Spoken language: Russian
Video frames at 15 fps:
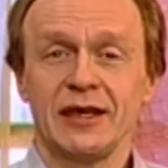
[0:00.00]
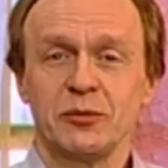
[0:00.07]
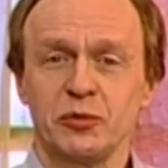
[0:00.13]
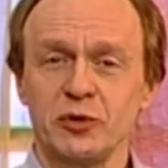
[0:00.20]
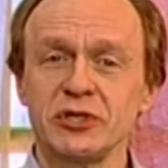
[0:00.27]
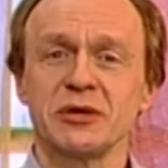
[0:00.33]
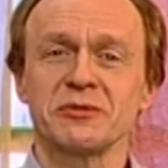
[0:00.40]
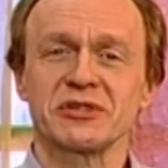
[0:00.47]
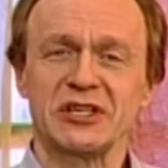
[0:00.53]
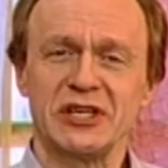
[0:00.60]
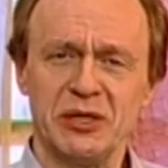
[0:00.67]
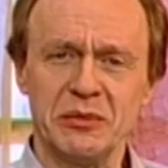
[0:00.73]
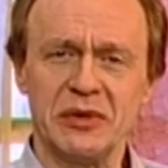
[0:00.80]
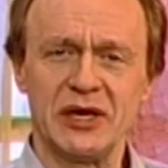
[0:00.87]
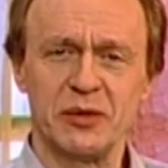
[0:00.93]
Будем же и
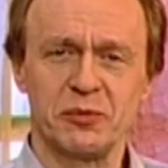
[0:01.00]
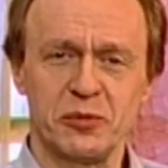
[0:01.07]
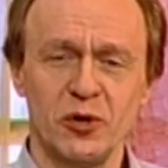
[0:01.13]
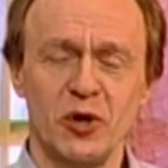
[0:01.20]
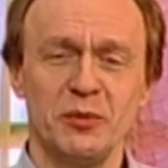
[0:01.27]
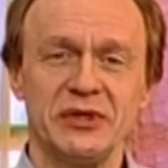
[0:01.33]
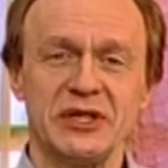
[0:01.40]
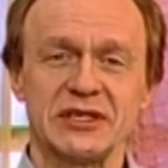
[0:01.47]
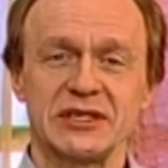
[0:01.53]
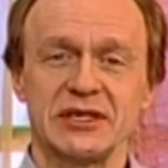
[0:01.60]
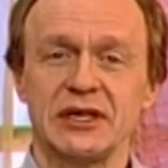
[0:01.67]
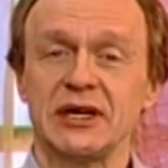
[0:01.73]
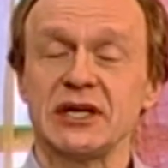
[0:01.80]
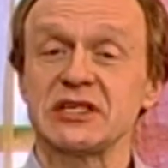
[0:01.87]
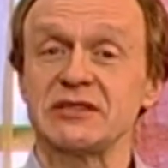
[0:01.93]
мы помнить
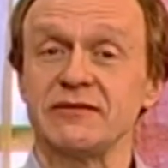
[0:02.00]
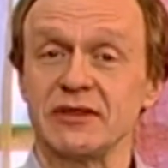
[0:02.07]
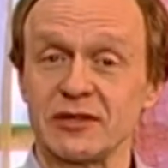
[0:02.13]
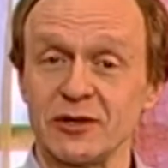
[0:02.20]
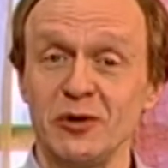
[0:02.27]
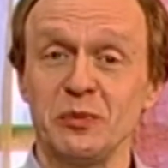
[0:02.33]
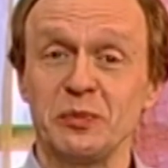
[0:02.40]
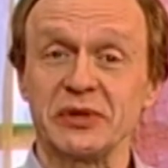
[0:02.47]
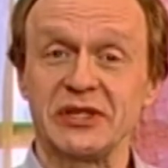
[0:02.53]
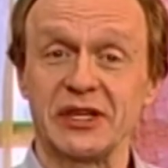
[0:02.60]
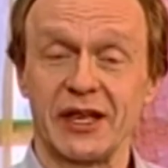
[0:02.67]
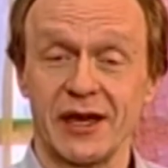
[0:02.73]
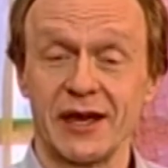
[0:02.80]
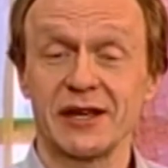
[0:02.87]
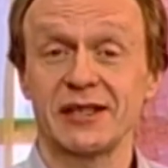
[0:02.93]
о святом
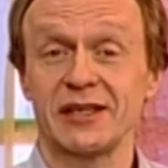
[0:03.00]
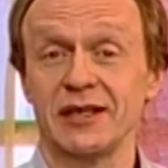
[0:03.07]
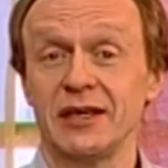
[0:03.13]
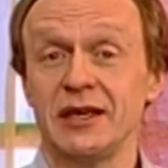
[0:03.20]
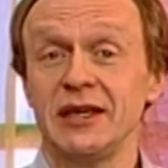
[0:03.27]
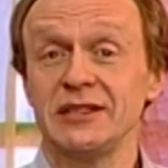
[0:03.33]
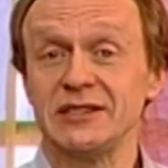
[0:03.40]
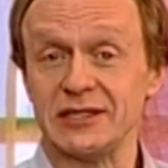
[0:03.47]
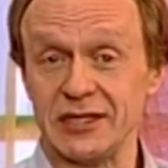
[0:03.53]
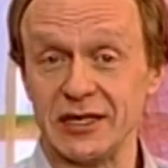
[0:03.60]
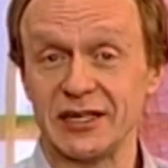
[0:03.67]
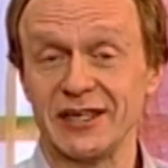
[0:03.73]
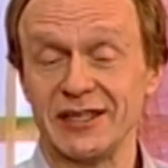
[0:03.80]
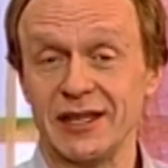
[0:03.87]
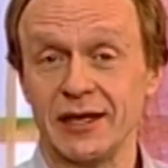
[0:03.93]
патриархе
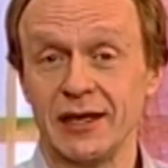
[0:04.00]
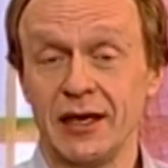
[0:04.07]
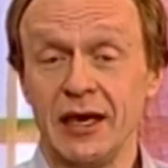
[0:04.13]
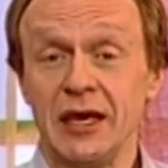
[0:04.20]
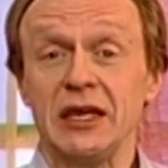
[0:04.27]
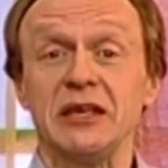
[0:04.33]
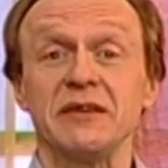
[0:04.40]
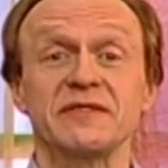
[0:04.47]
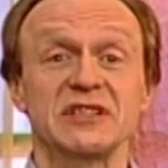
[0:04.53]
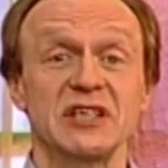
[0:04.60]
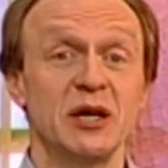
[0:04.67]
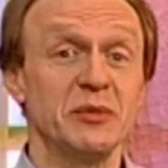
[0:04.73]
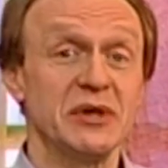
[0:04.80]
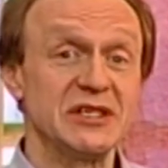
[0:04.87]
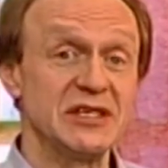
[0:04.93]
Тихоне и в
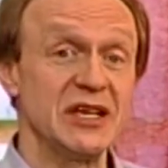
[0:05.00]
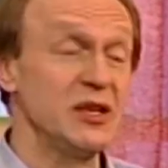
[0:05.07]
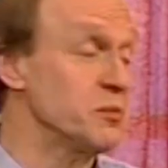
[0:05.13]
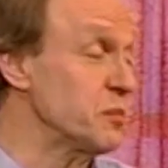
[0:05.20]
самый день